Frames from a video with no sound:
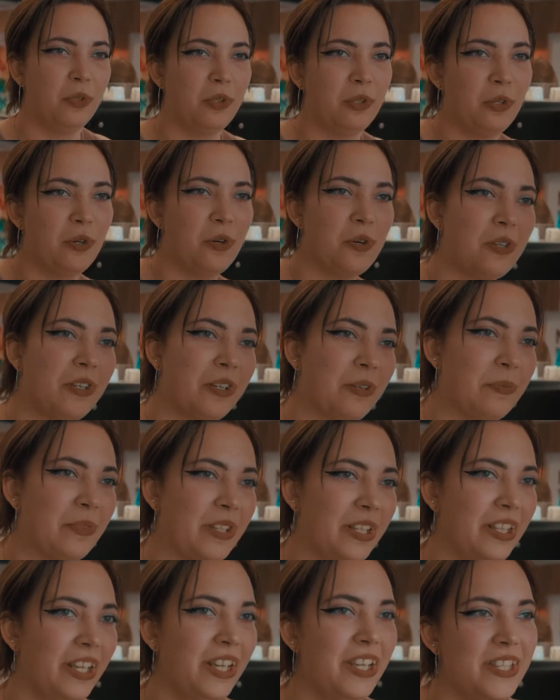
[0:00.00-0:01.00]
легком
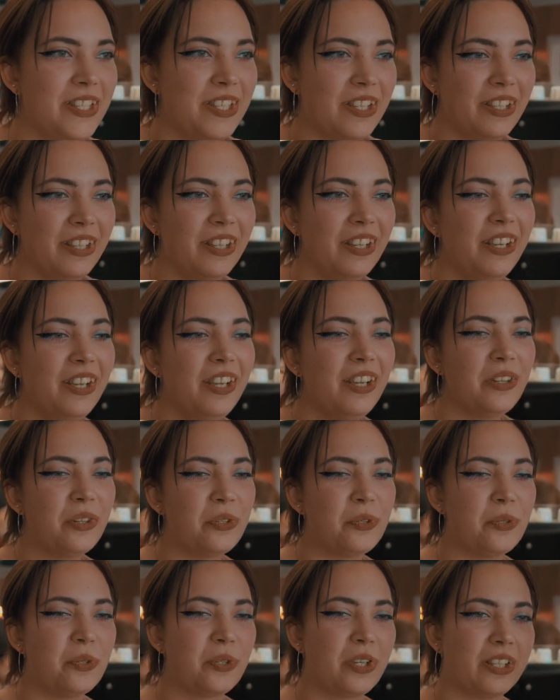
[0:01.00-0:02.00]
на лайте,
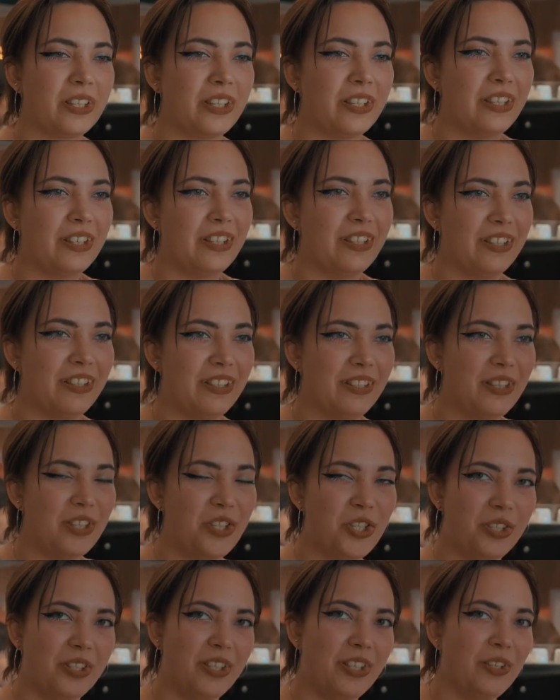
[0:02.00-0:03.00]
но когда
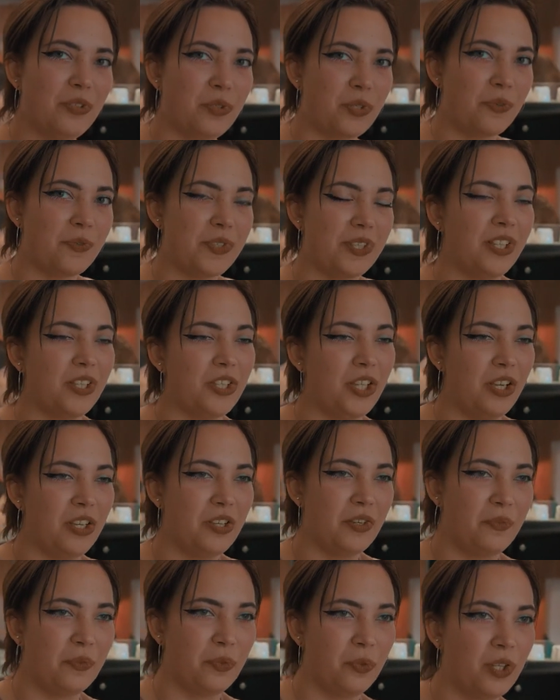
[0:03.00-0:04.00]
начала, уже взяла
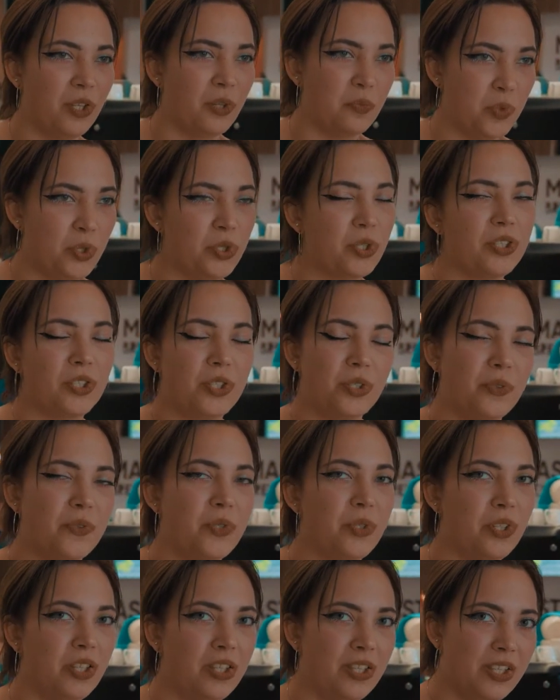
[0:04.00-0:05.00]
чайник в руки, немножко начала
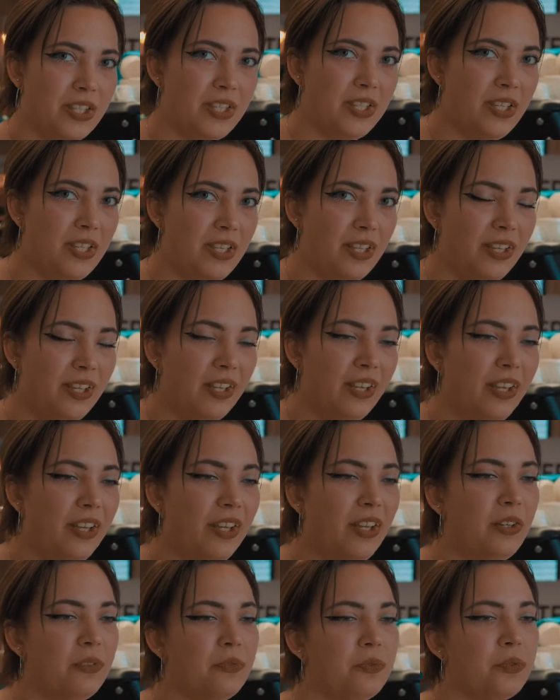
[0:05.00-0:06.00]
все-таки трястись.
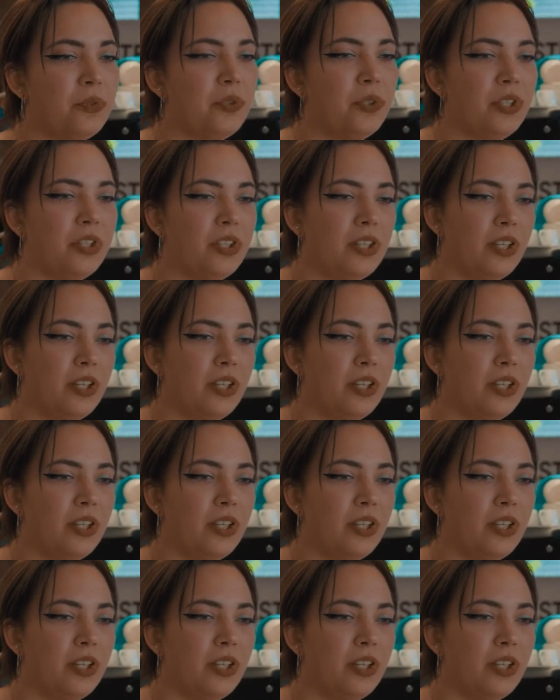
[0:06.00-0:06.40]
Вот.